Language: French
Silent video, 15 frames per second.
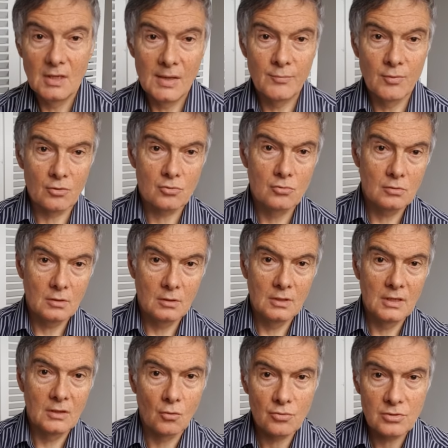et puis ensuite
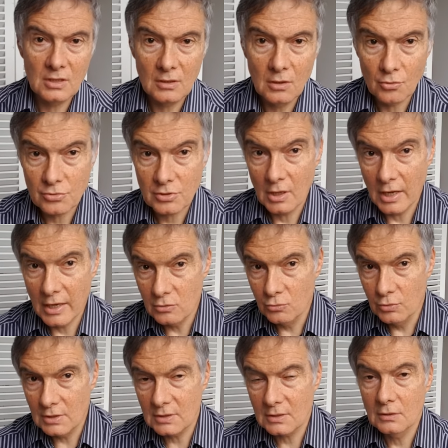les conséquences
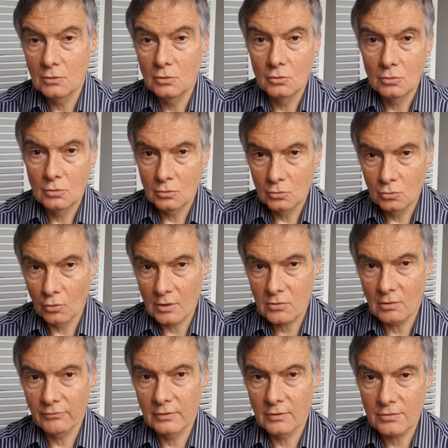induites dont la
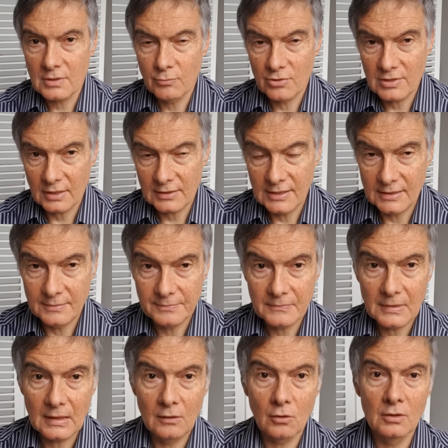survenance est moins certaine.
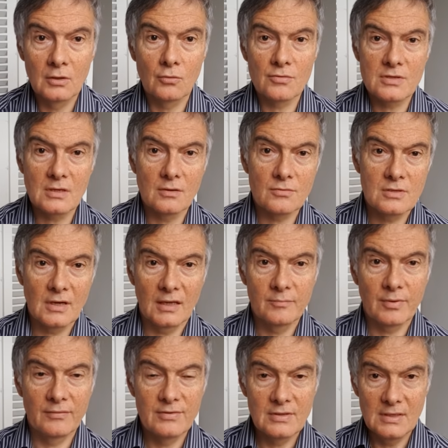Alors les conséquences des règles
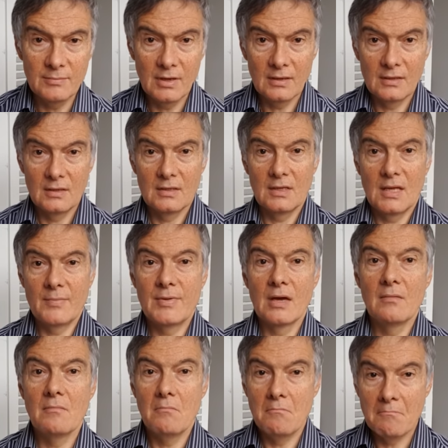prévisibles, eh
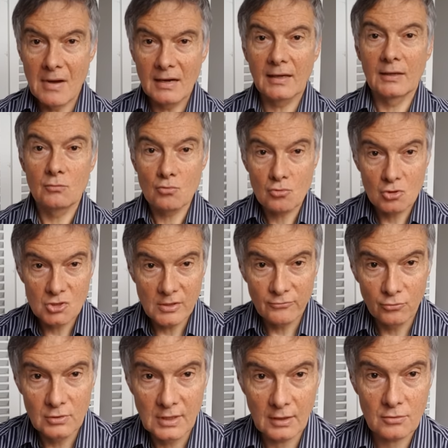bien, malgré tout ce que je viens
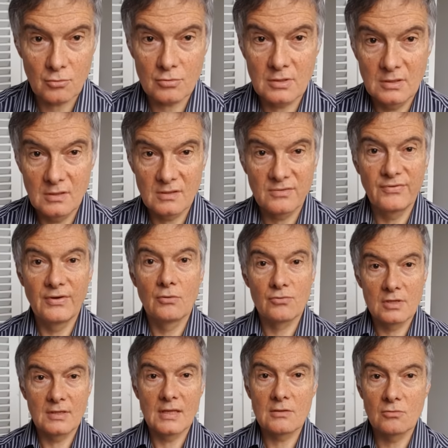de vous dire sur ce qui se fait aux
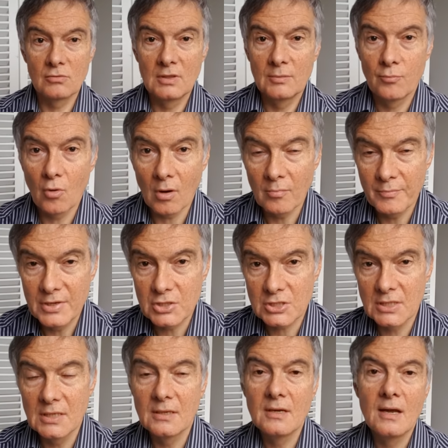États-Unis pour
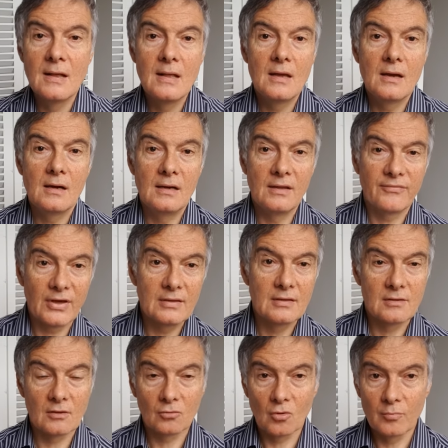empêcher les faillites
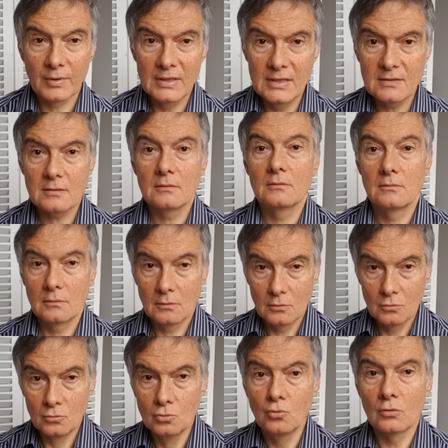des entreprises,
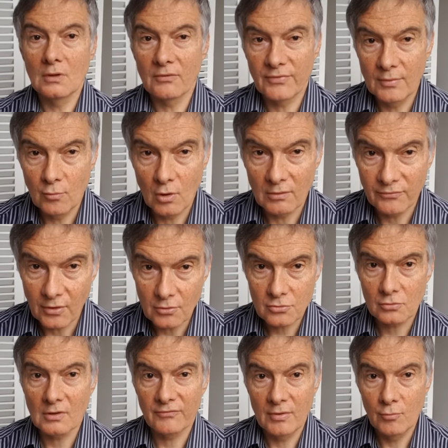nous, on en fait moins en France,
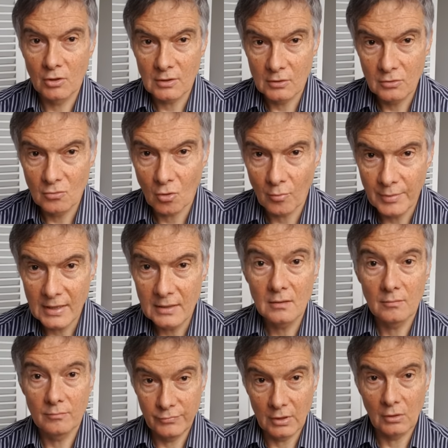on en fait moins dans l'Union
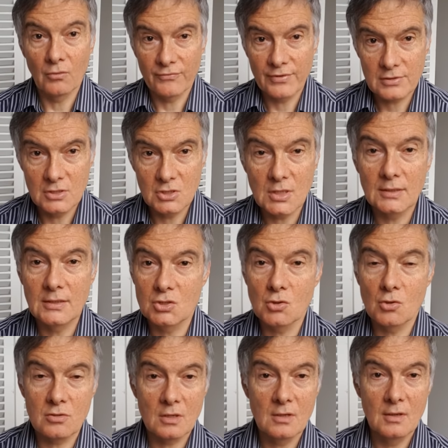européenne, bien qu'on fasse déjà des
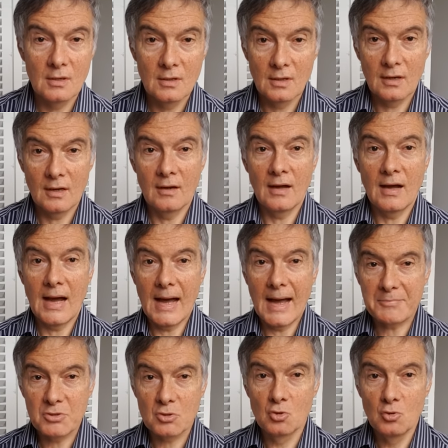choses euh,
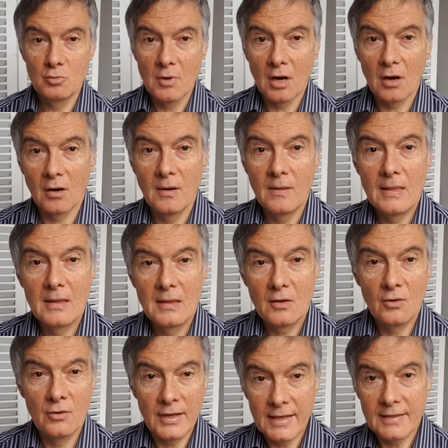absolument
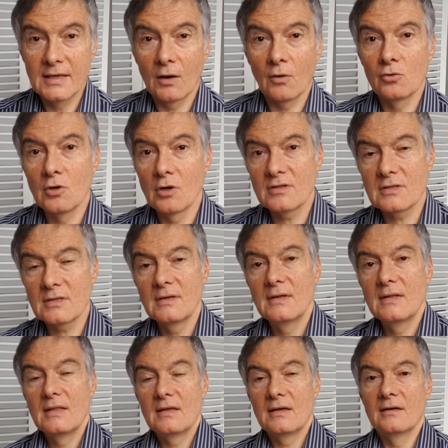euh, hétérodoxes,
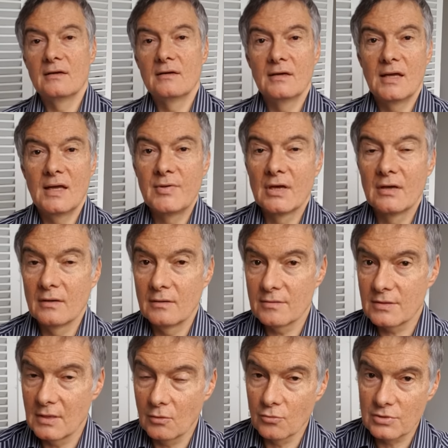euh, eh bien,
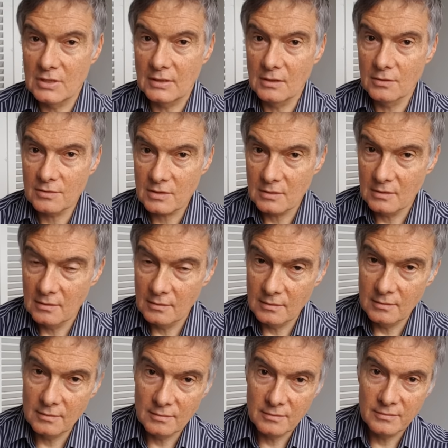ces conséquences,
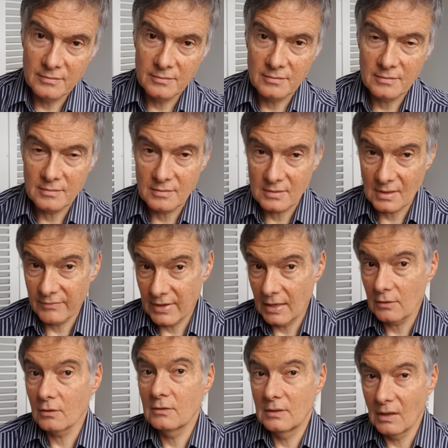ça va
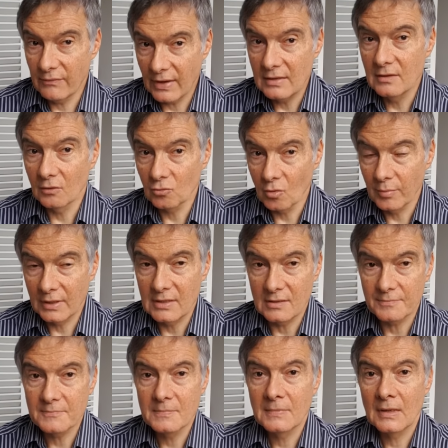être des faillites
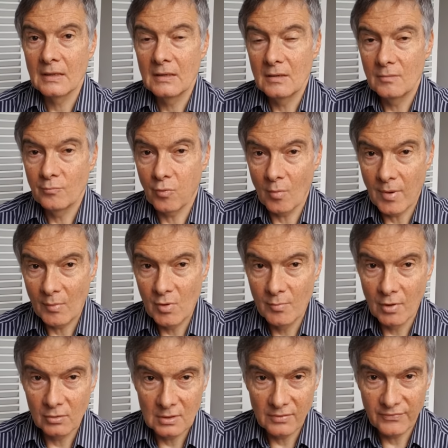d'entreprises.
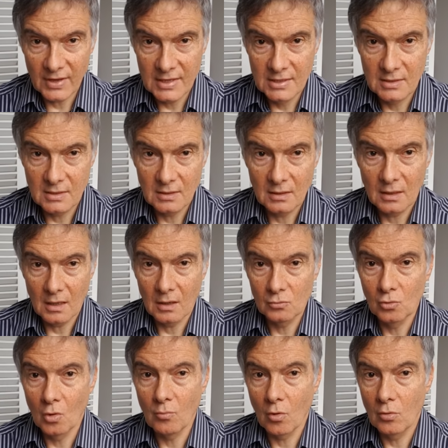Probablement des faillites en
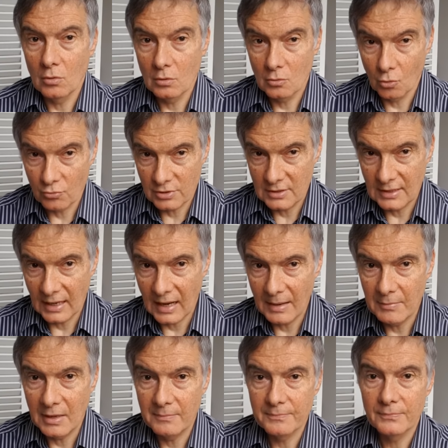nombre
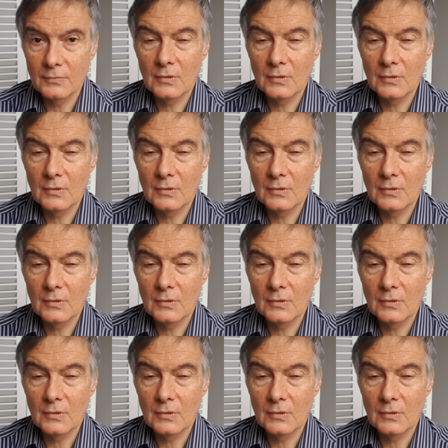considérable.